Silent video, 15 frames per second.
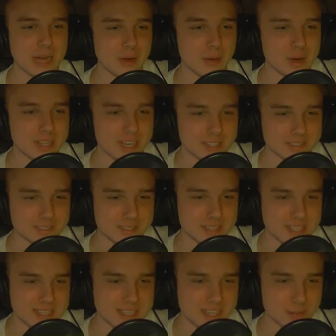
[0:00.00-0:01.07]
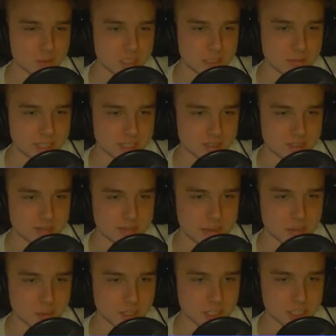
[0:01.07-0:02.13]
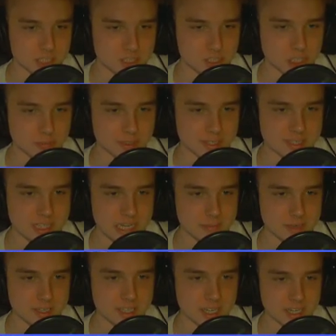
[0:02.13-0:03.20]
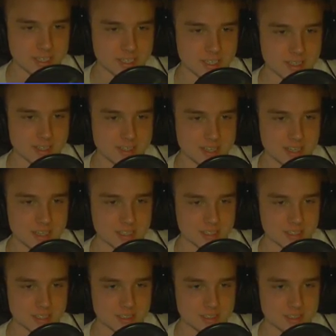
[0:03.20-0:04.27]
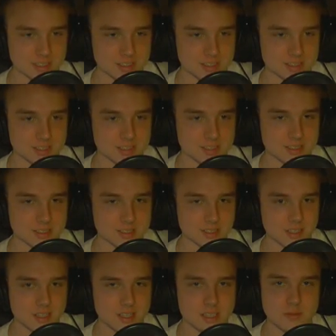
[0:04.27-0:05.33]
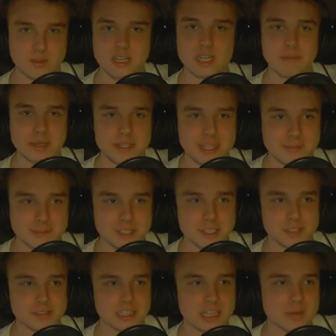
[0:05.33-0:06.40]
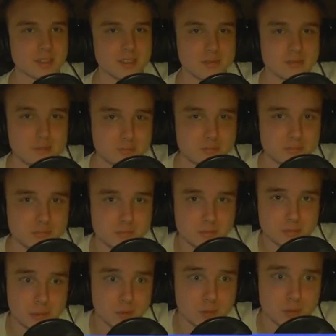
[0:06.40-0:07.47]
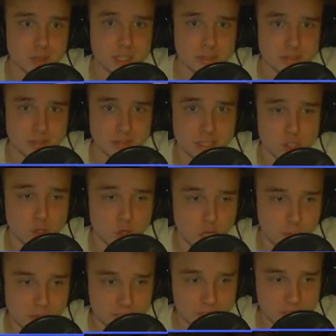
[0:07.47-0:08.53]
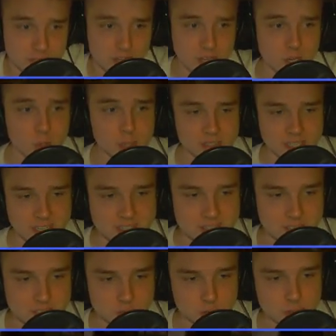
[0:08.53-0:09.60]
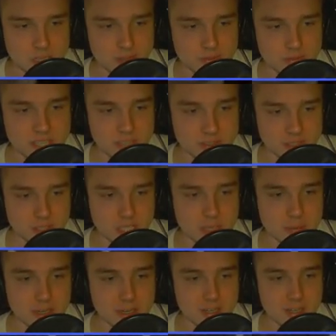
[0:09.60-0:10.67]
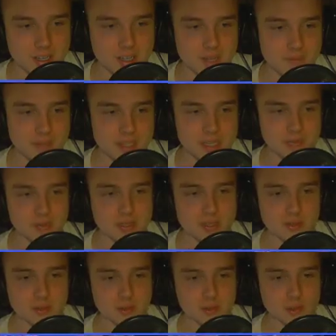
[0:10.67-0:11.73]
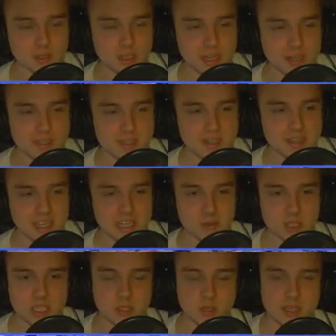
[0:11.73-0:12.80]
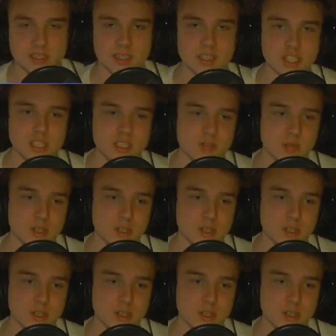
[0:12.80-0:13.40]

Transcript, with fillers: Pauli hat es hier sehr gut gemacht in diesem Hamburger Stadtderby. Das kann man gar nicht anders sagen. Sie waren die bessere Mannschaft, aber der Fußball gewinnt, wenn die Tore macht. Und das sind nun mal wir. Und als Keeper ist halt viel zu früh unten längst in der Ecke, wo ich eigentlich auch erst hinschießen